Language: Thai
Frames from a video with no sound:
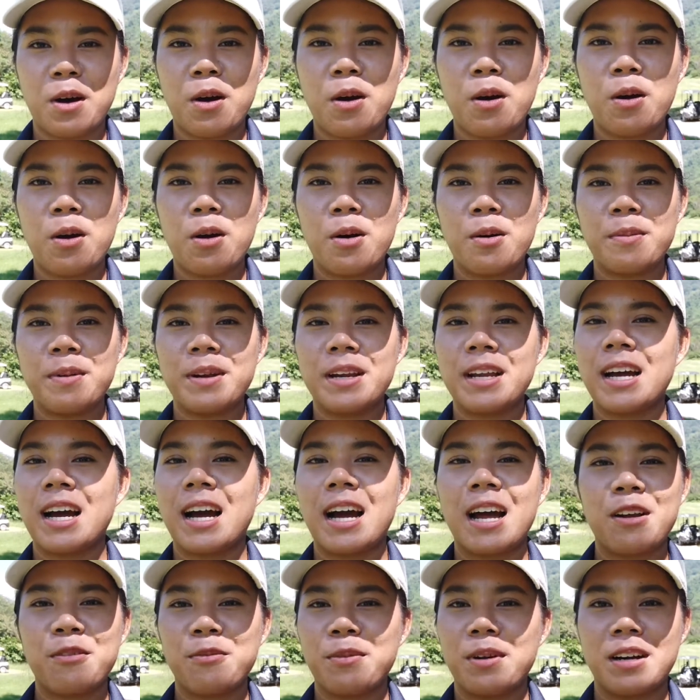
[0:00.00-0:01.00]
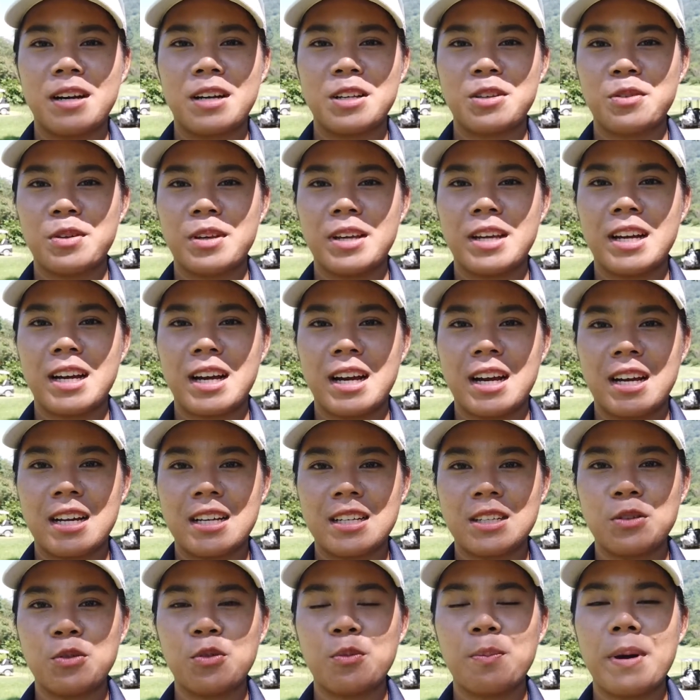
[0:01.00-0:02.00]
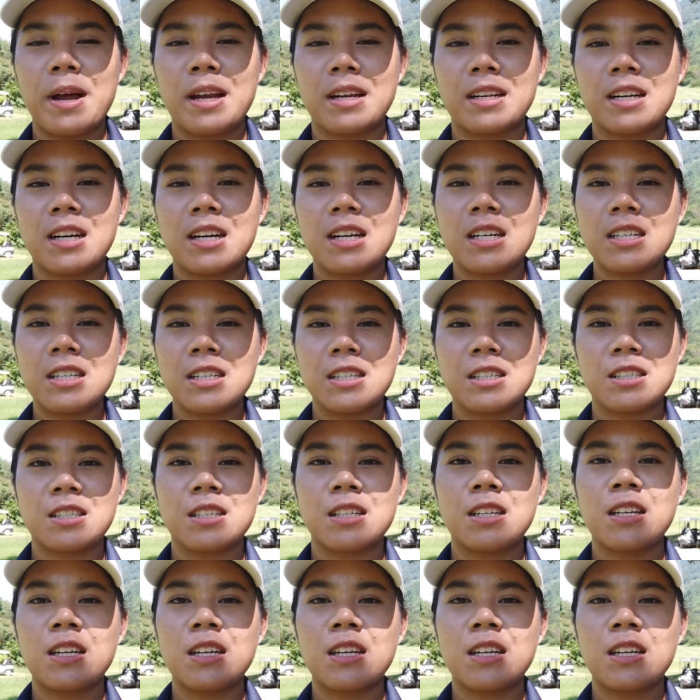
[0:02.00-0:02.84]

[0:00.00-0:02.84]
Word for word: ก็ไม่ได้คาดหวังกับตัวเองค่ะ ทุกแมตช์ก็คือ